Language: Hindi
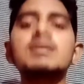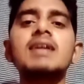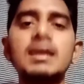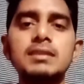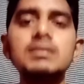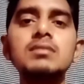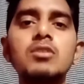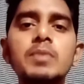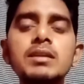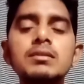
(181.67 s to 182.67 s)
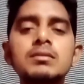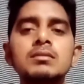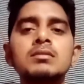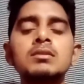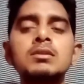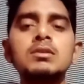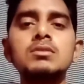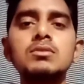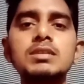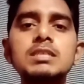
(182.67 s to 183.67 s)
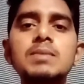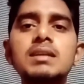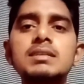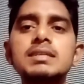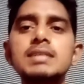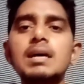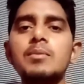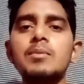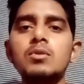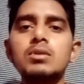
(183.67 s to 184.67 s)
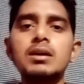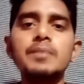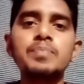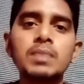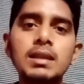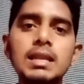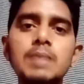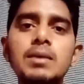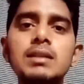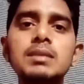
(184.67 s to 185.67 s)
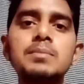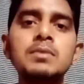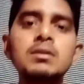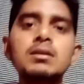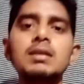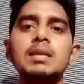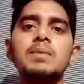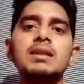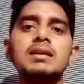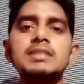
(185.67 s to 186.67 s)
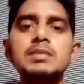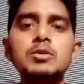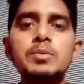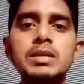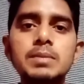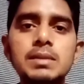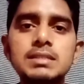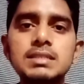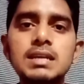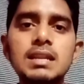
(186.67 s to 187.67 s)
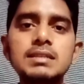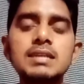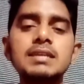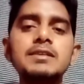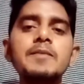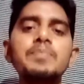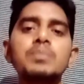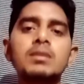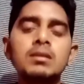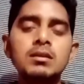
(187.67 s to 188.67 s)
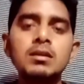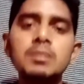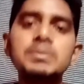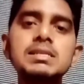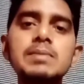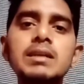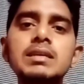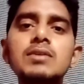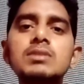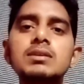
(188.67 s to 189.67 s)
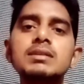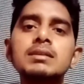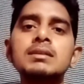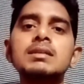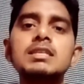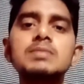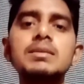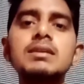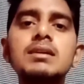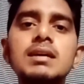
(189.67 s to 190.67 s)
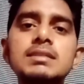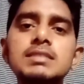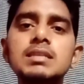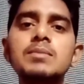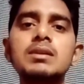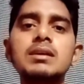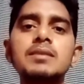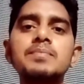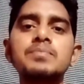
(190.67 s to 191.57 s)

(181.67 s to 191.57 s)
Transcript: कराएगी गवर्नमेंट तो इस बार देखिए आप लोग का लेखपाल की लेखपाल का एग्ज़ाम यूपी ट्रिपल एस कराने जा रही है पिछली बार क्या होता कि इसमें अस्सी नंबर का